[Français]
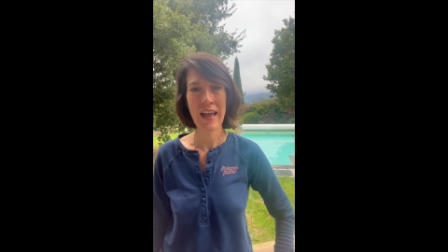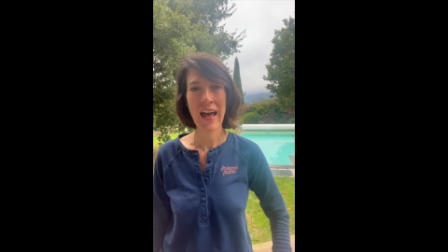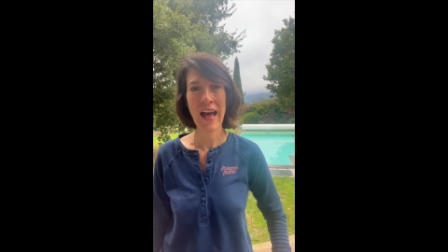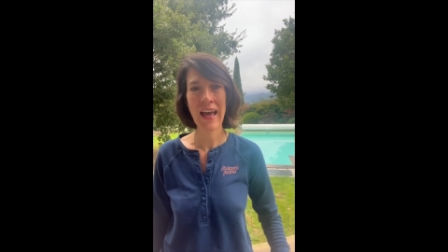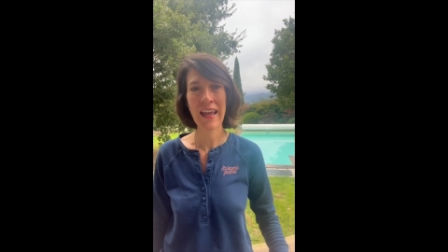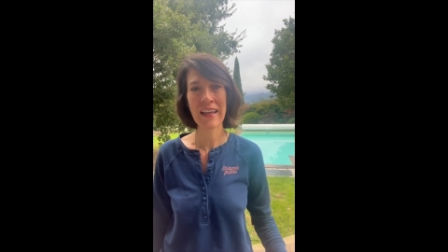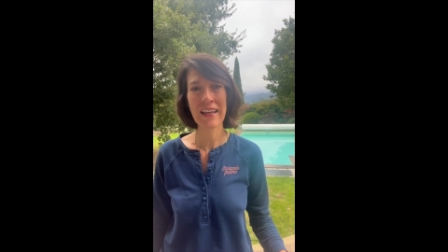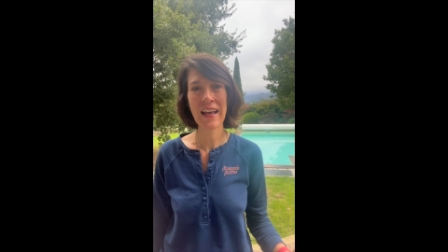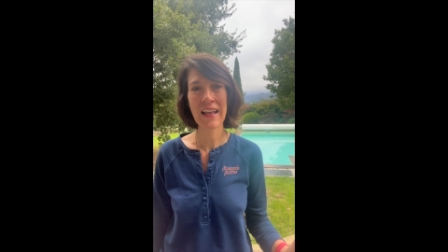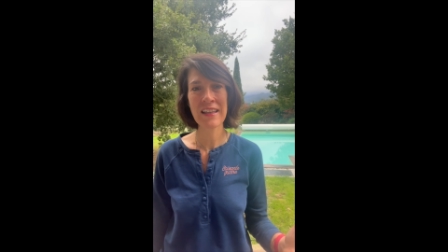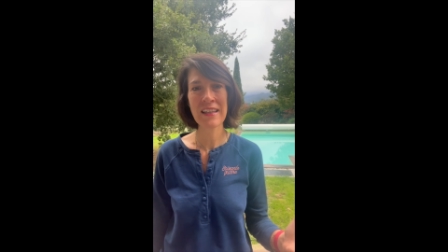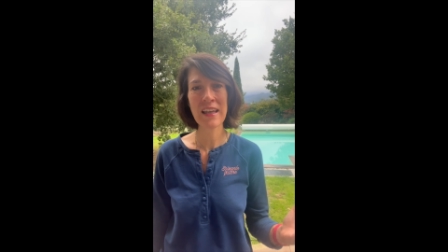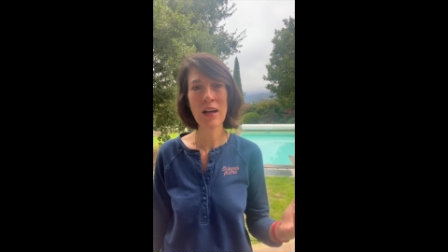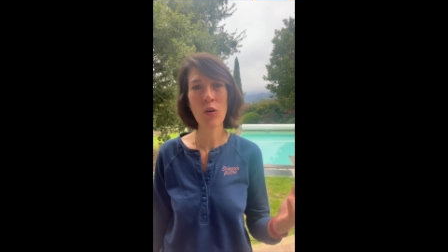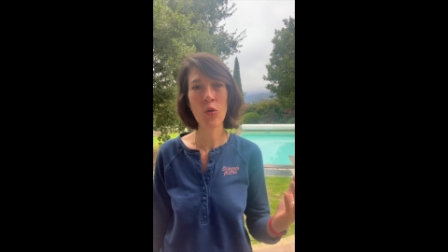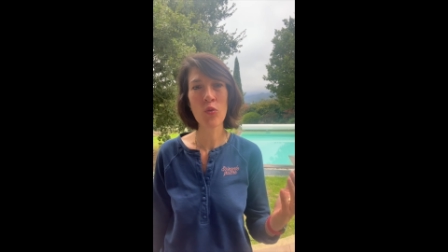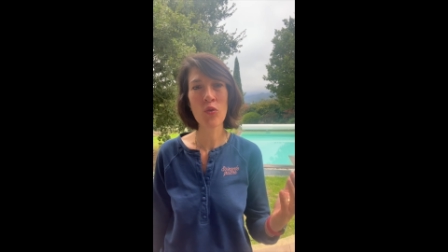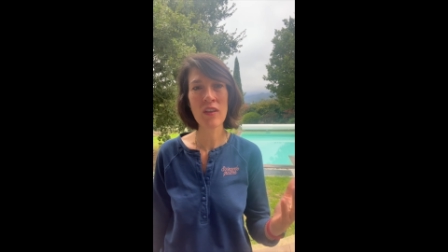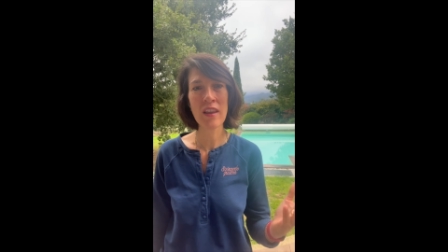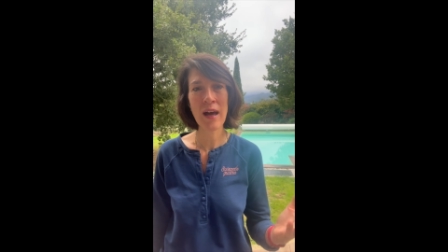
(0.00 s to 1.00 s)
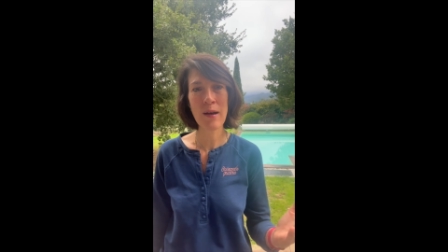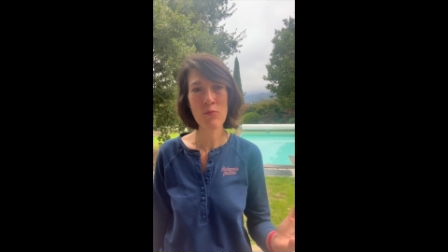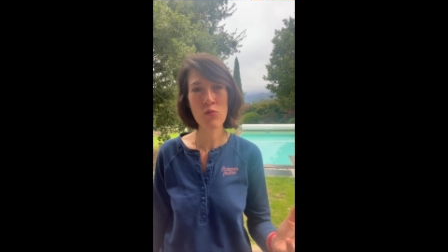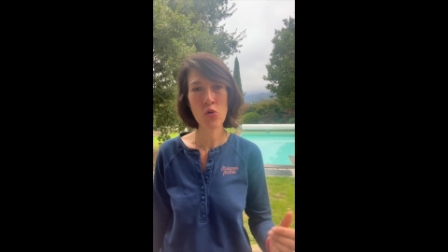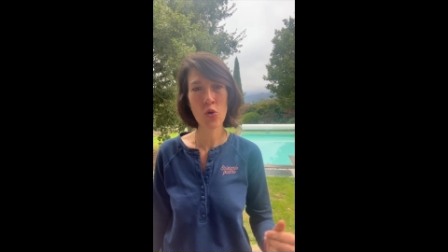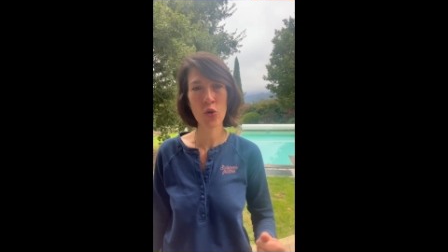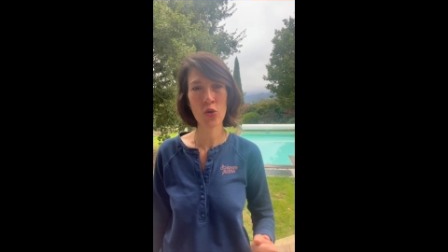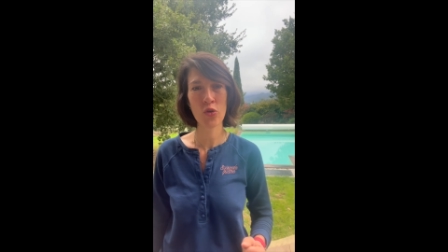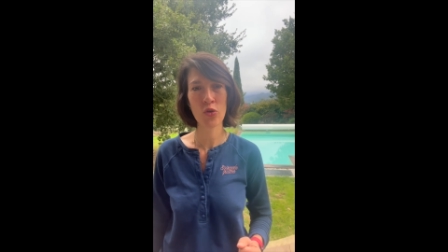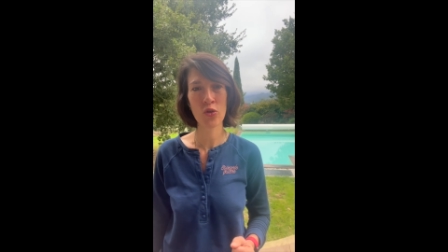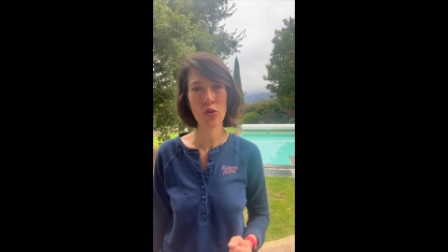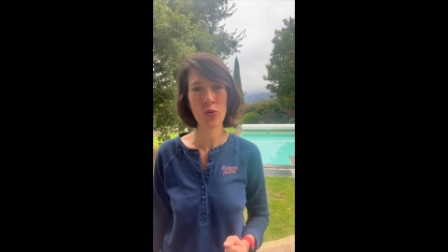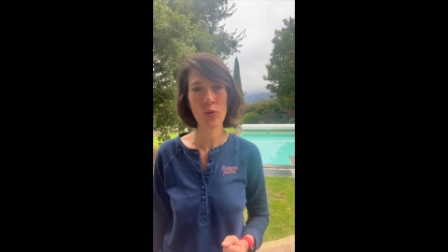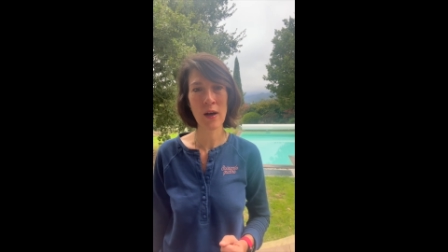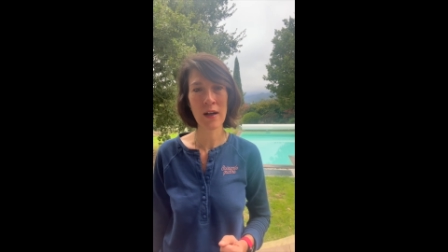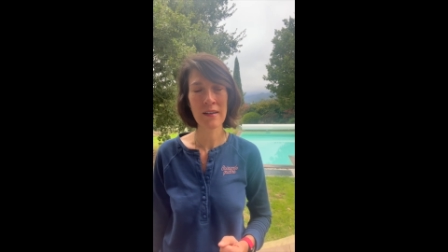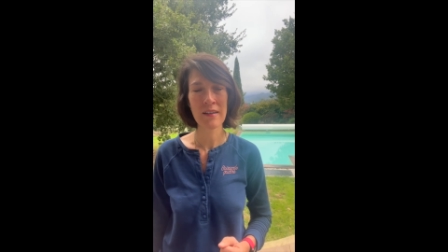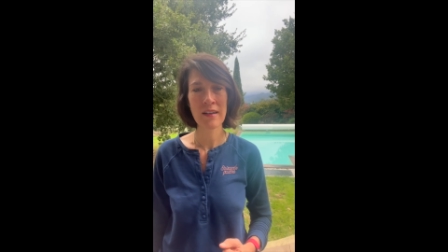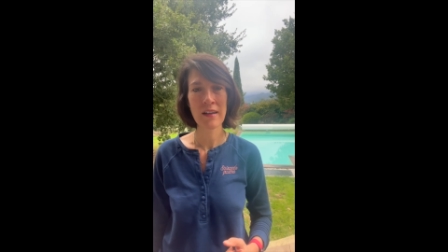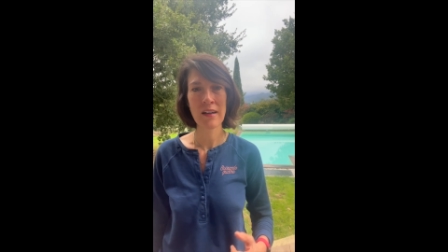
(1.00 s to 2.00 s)
à gagner en amour de
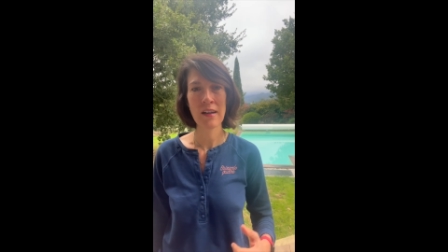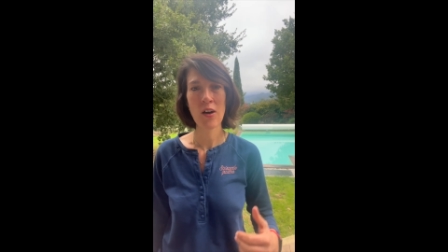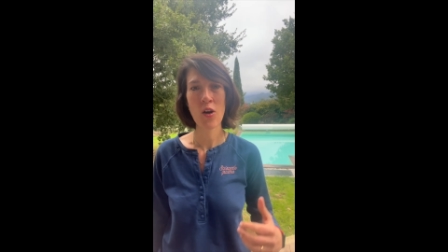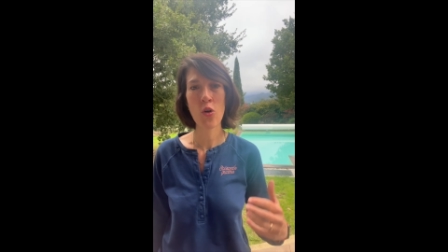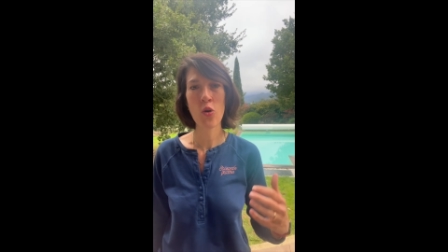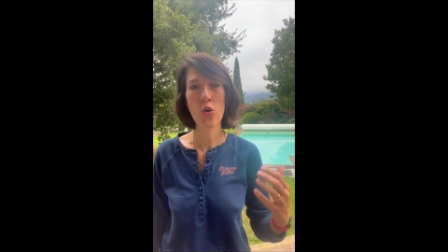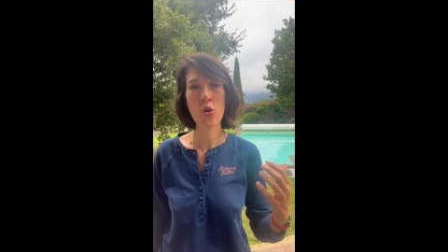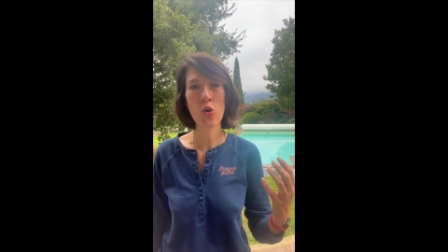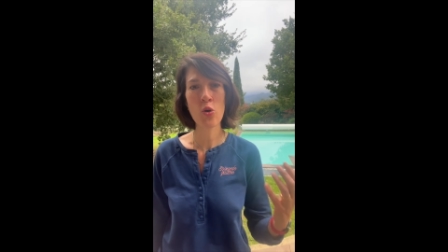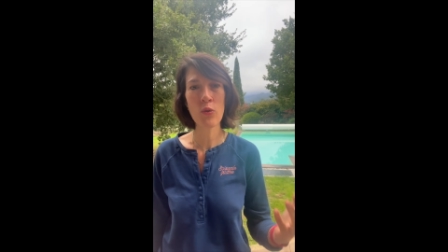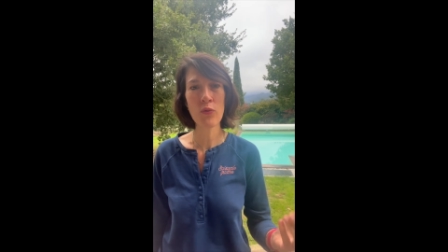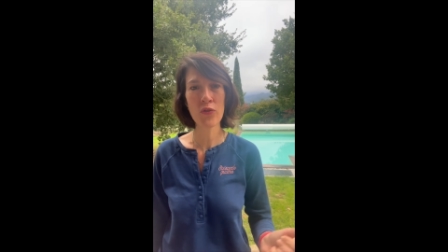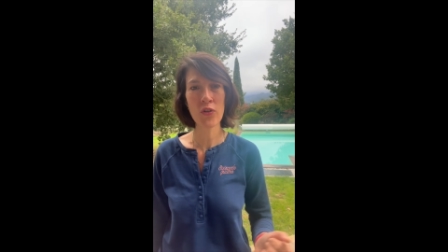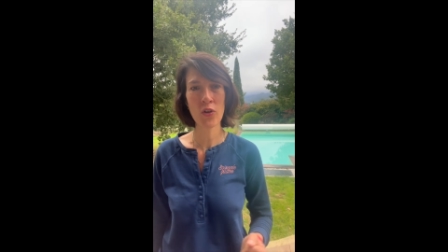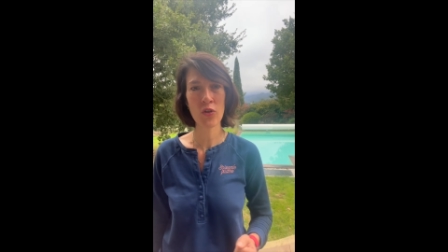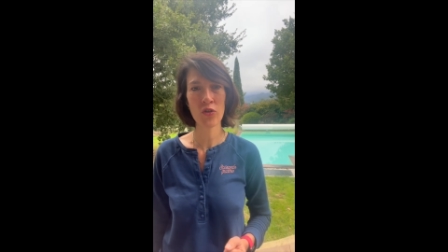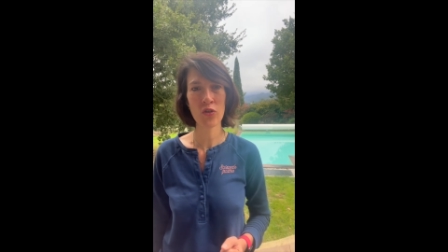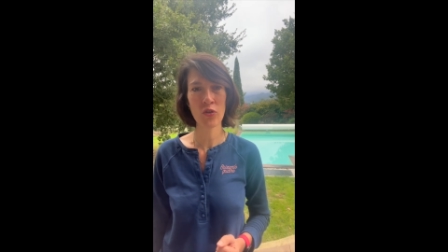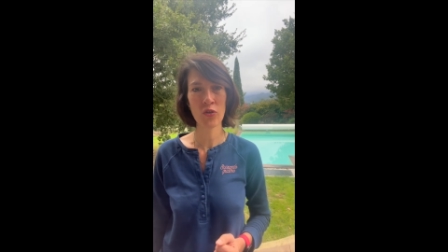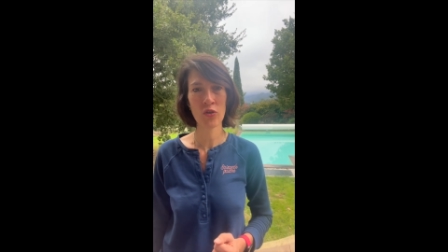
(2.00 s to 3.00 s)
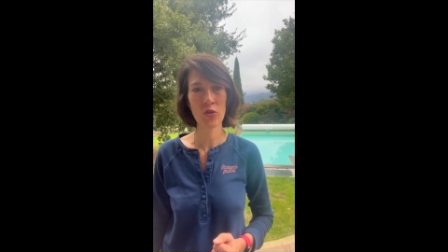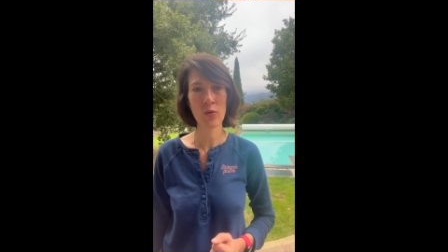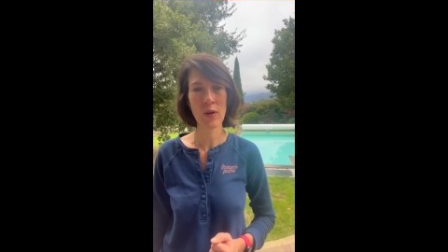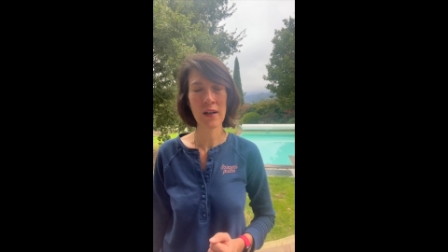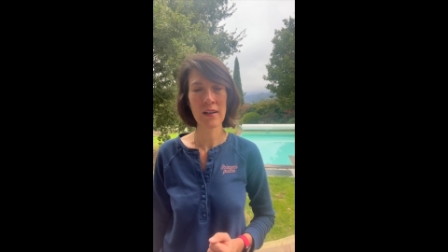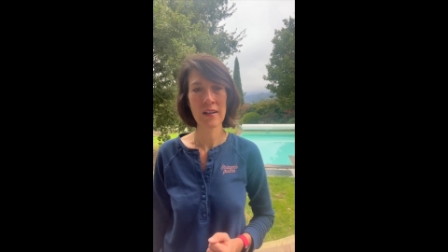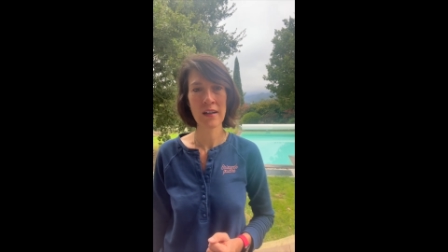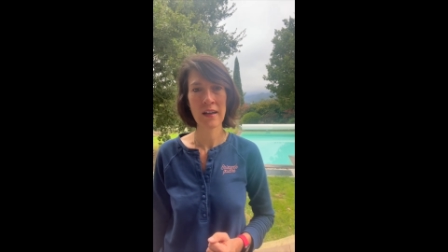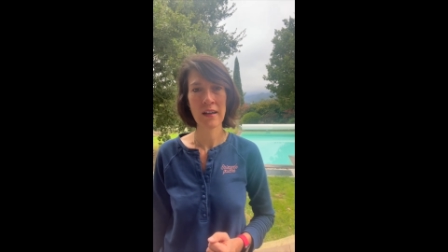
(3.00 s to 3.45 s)
soi, en confiance en soi,